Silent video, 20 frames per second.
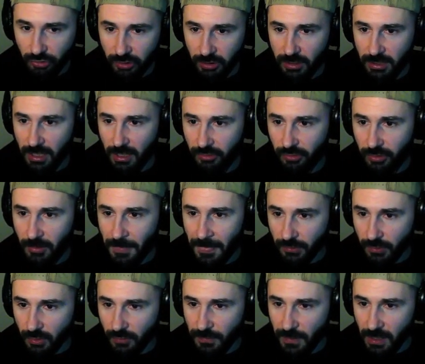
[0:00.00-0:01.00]
Cień radzi.
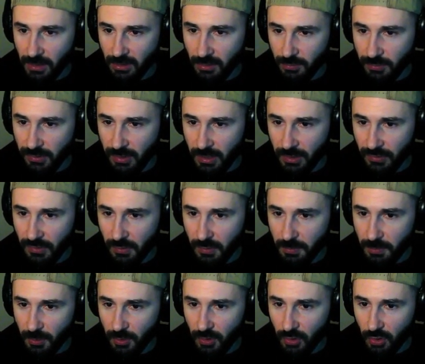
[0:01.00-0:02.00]
Z otwartym sercem
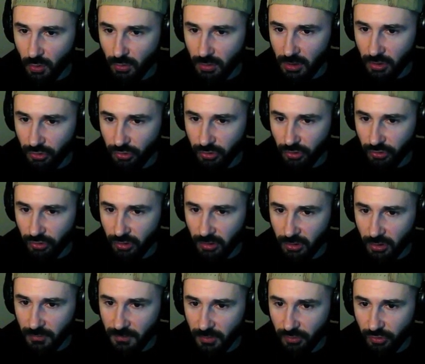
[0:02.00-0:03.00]
i pokorą należy
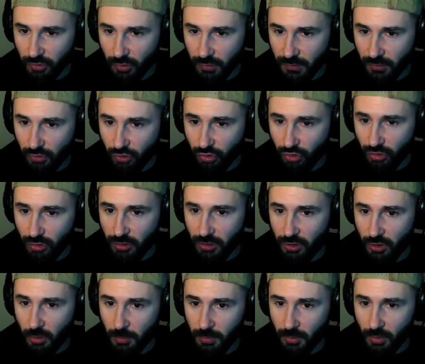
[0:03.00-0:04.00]
naśladować
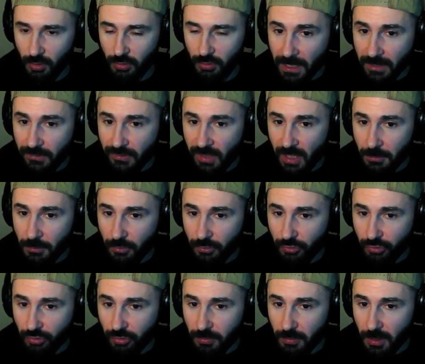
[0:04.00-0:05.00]
dostrzeżone dobro. Tak
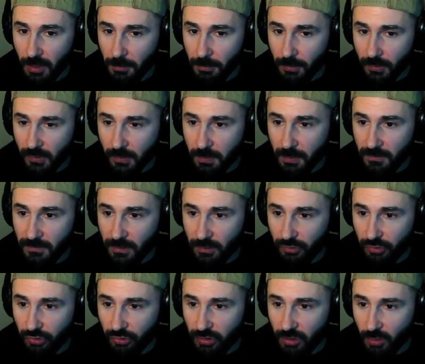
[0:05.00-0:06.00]
samo trzeba
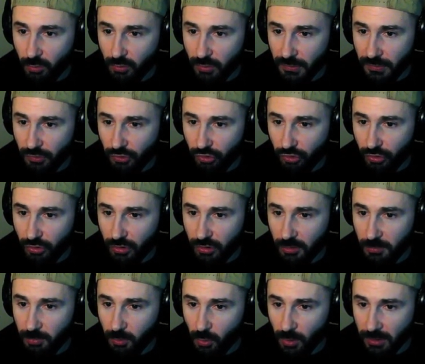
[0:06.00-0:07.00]
pozbywać się
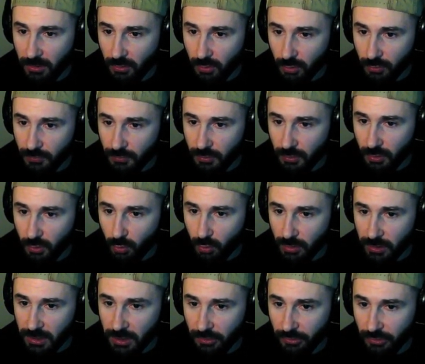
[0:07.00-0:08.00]
dostrzeżonych błędów i
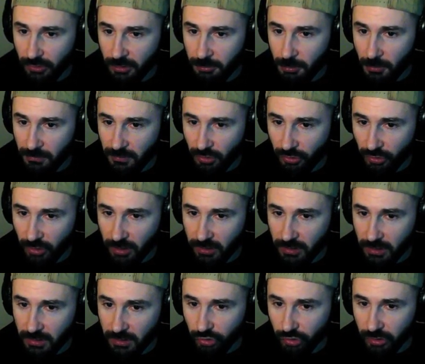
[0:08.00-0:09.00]
unikać ich
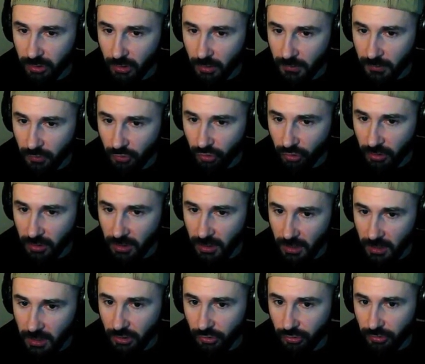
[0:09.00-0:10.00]
powtarzania. Cing
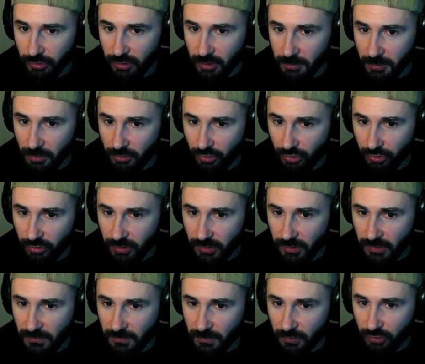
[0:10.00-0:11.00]
ostrzega, jeśli nie będziesz
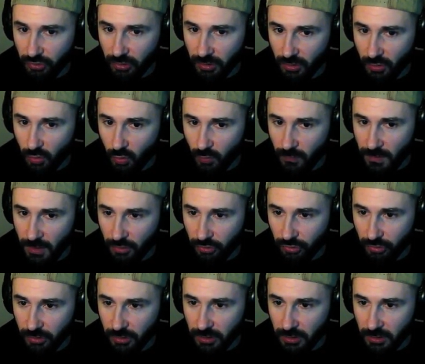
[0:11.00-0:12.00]
nadzwyczaj
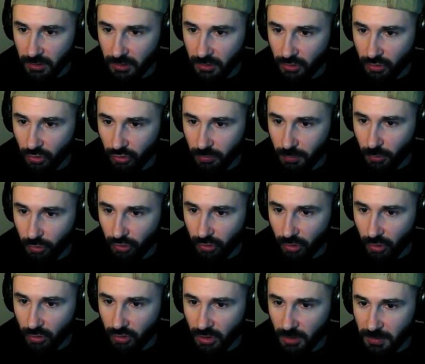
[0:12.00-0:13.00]
uważny, ktoś
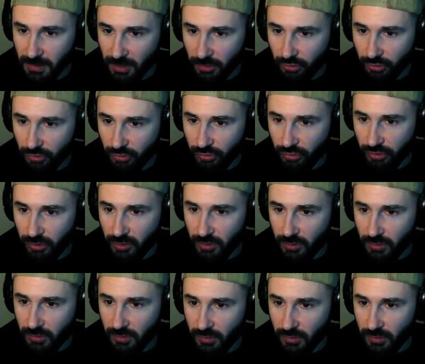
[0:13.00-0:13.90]
może odebrać ci